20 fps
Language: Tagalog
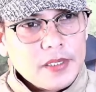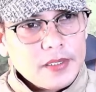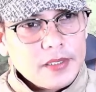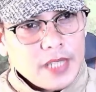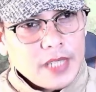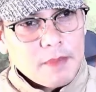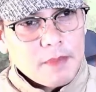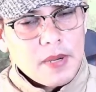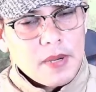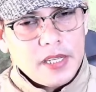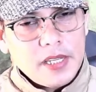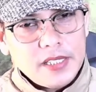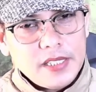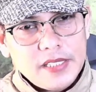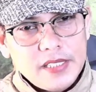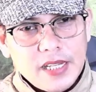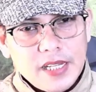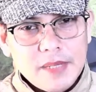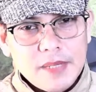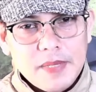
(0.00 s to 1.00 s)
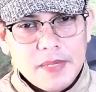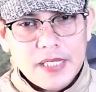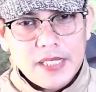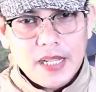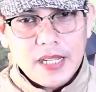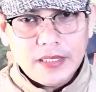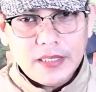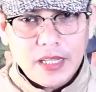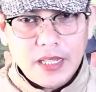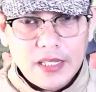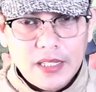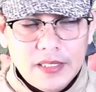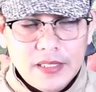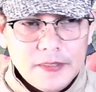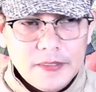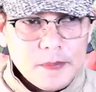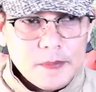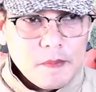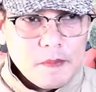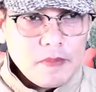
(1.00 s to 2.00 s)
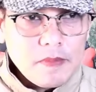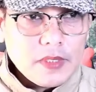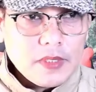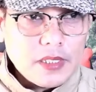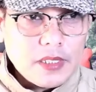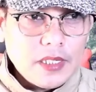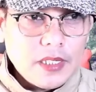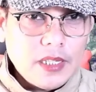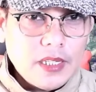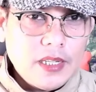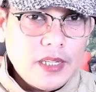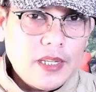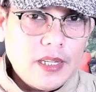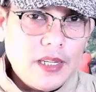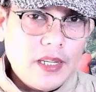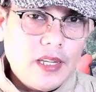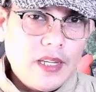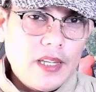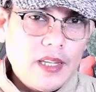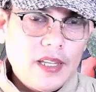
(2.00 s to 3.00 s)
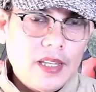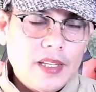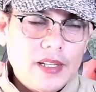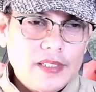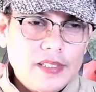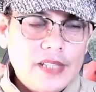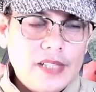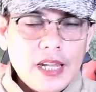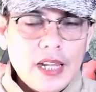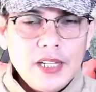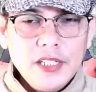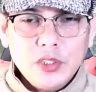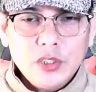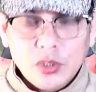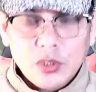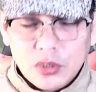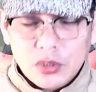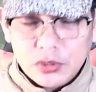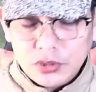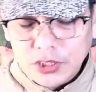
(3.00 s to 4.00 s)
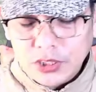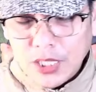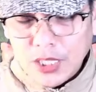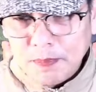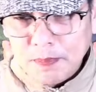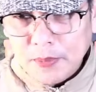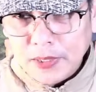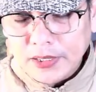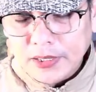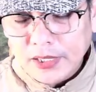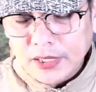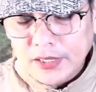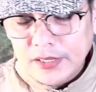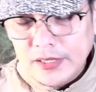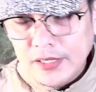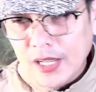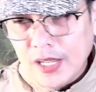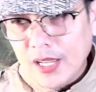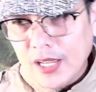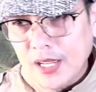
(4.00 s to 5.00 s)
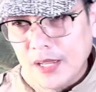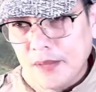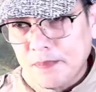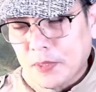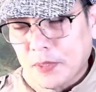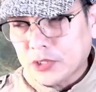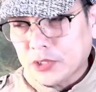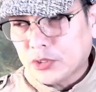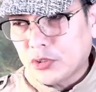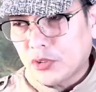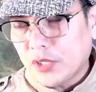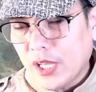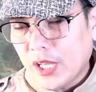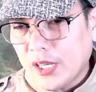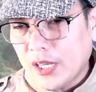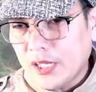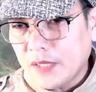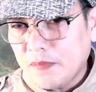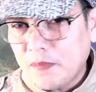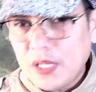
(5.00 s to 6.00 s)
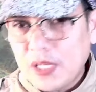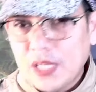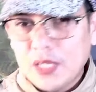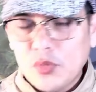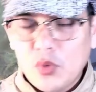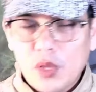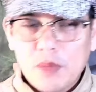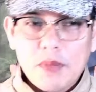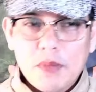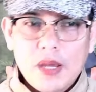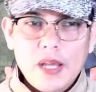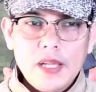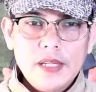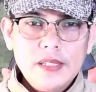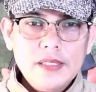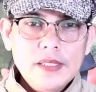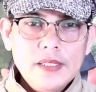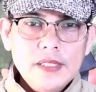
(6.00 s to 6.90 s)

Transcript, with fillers: nabanggit nga naman natin, eh, nalito si kapatid na Pastor Eric Villanueva